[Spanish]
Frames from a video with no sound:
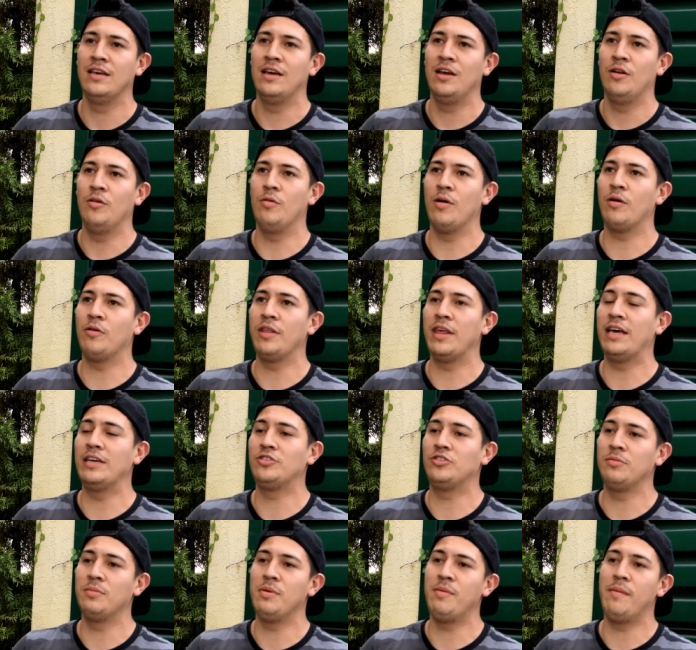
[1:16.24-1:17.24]
Luego de
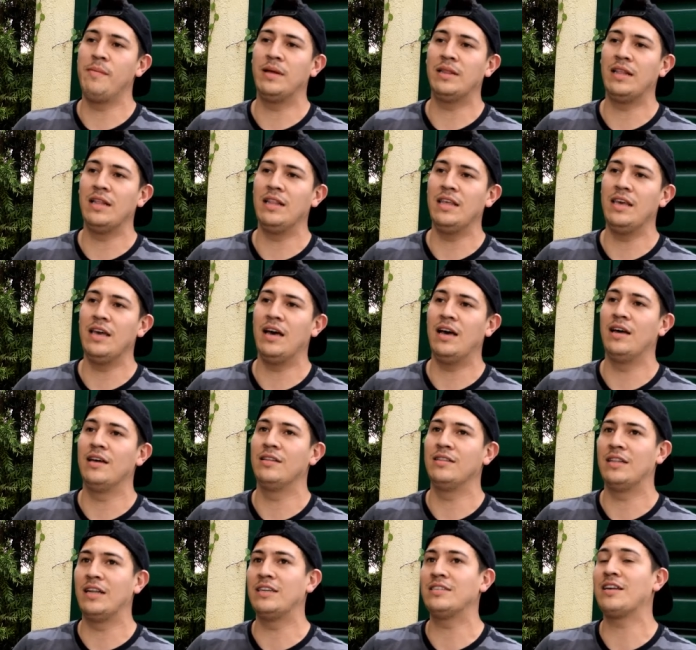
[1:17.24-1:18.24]
eso mi mamá tenía
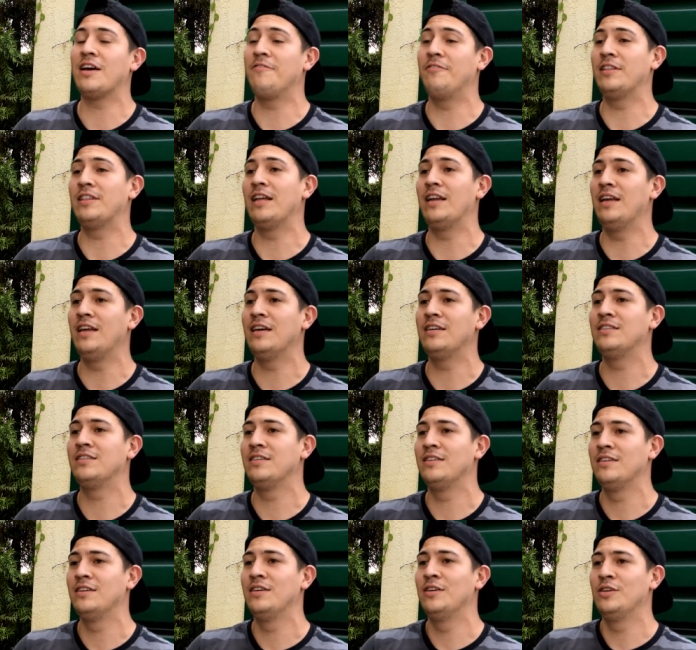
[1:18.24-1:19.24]
tres cafeterías,
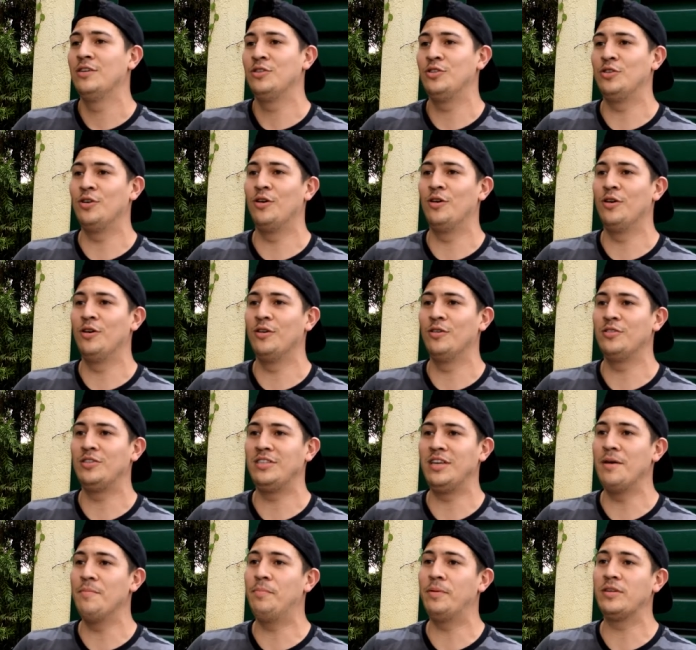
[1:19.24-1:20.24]
so,
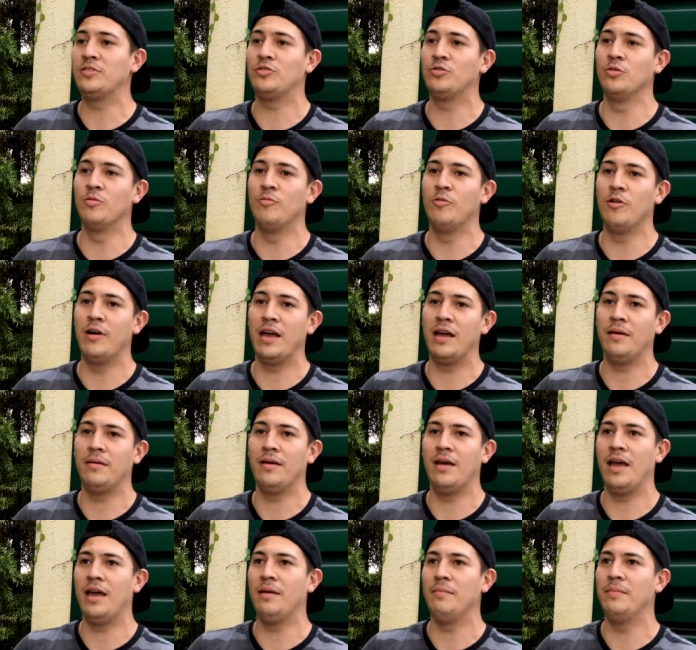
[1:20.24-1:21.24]
siempre estuvo en,
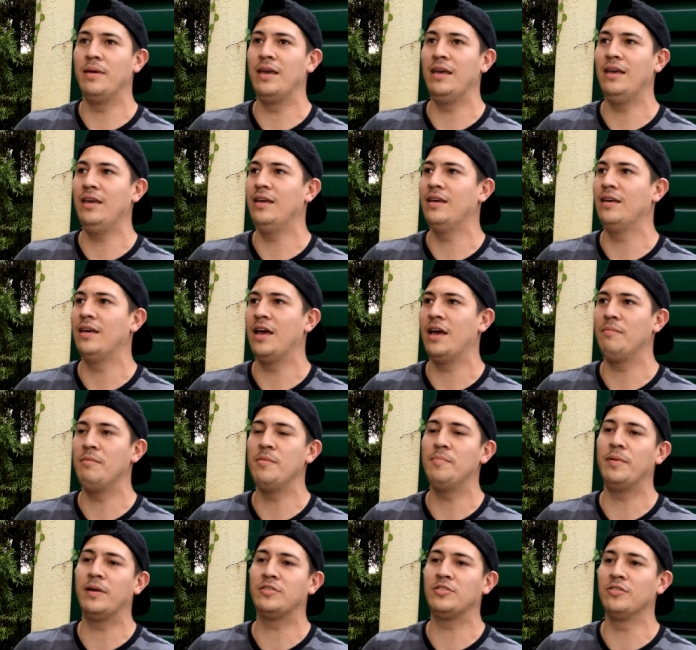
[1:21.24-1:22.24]
en mí, en mi
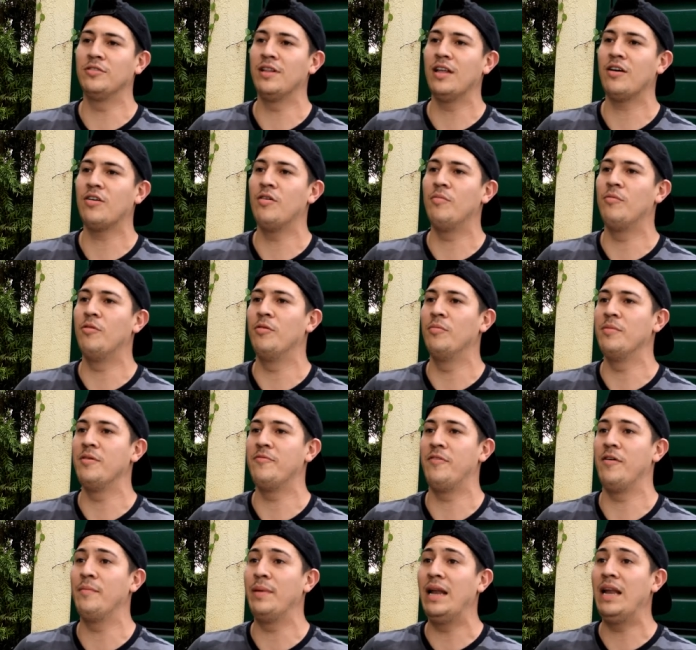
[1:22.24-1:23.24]
persona, como mi
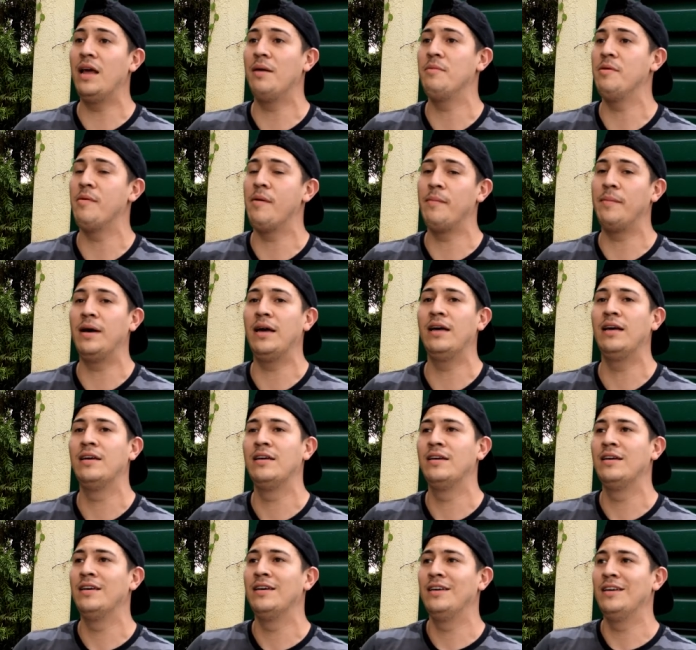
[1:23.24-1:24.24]
familia, mi mamá,
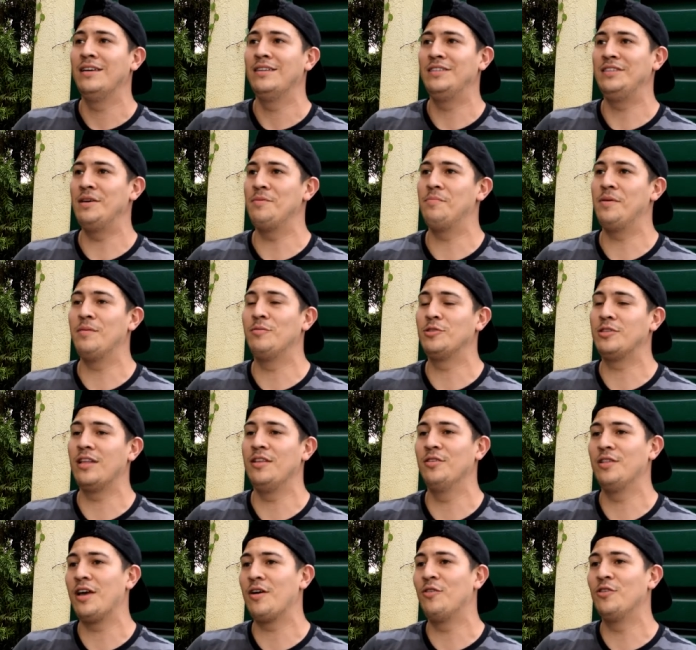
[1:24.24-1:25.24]
siempre hemos tenido
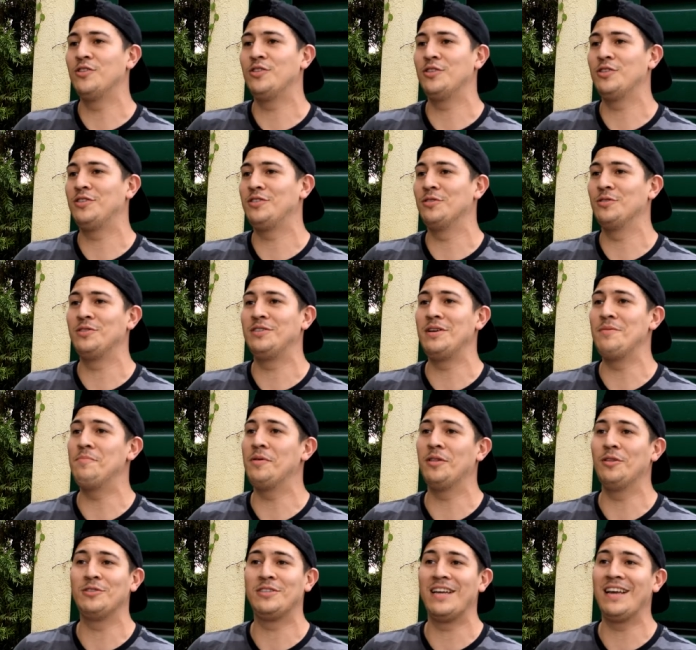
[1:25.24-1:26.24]
negocios, siempre
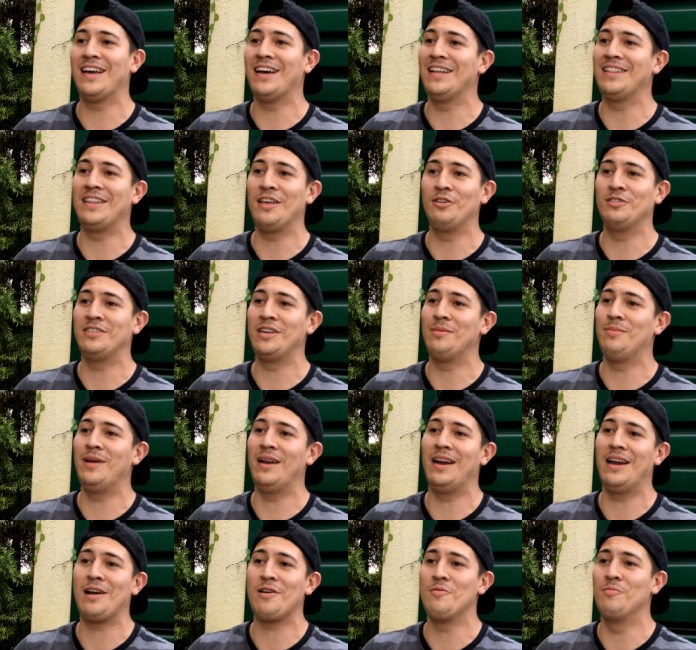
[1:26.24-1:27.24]
nos ha encantado servir a
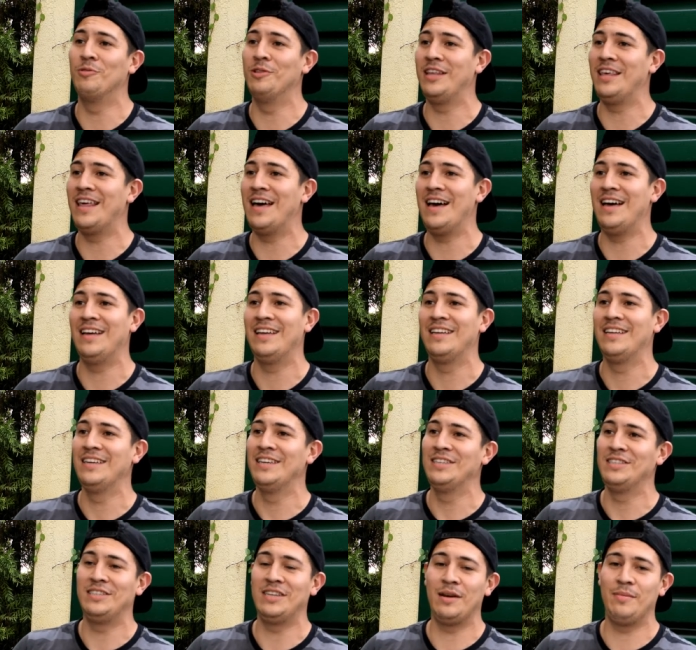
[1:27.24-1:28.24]
la comunidad,
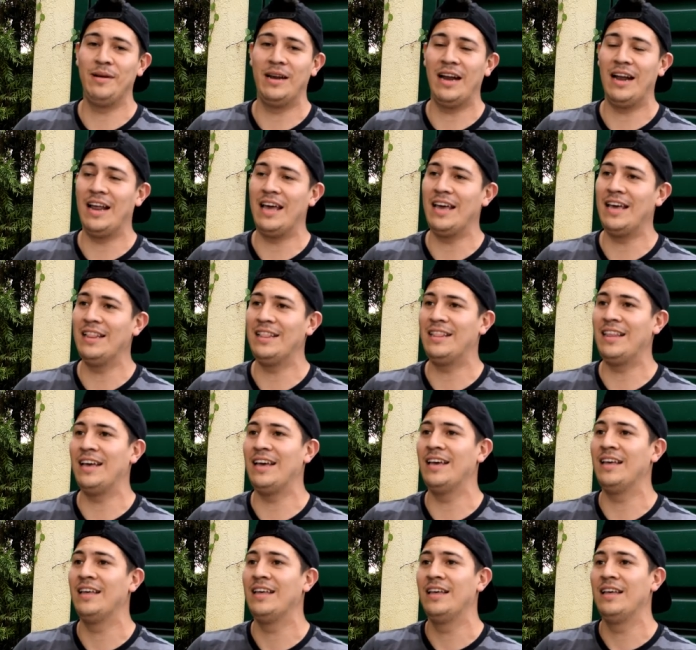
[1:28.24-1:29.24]
servir a la
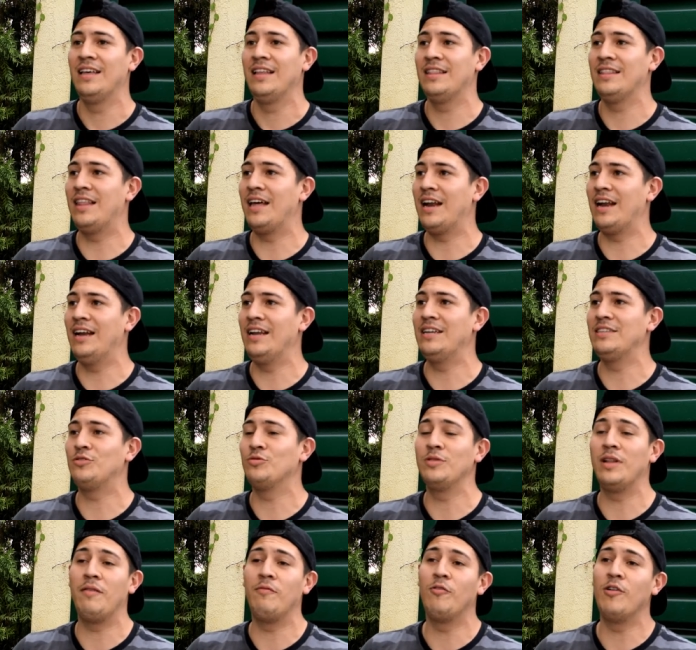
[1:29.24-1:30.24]
gente, darles
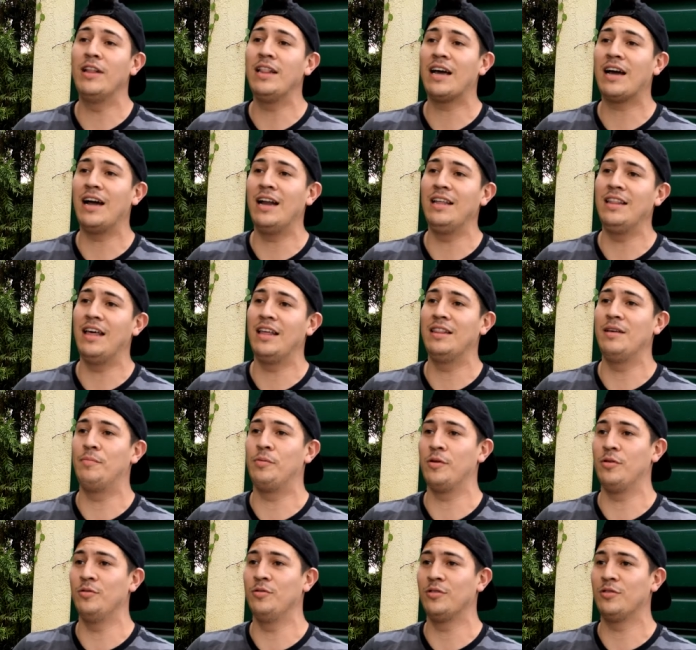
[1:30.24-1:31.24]
una buena calidad de
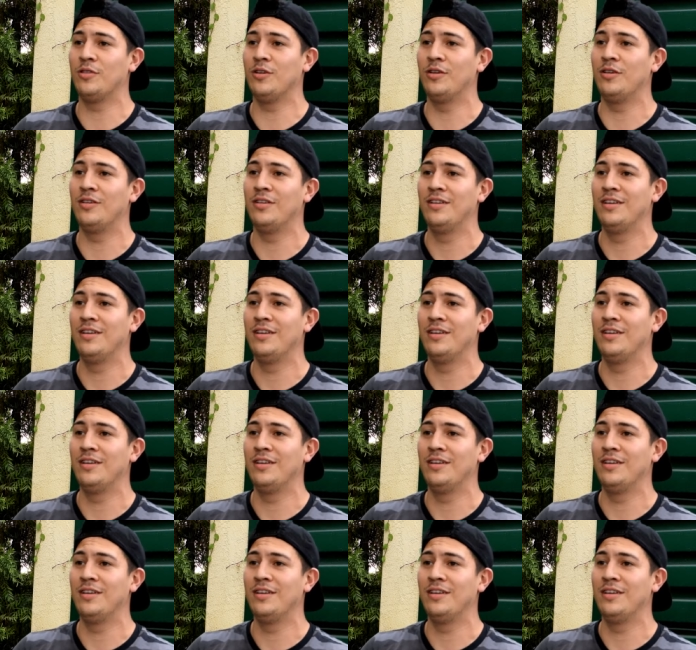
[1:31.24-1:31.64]
producto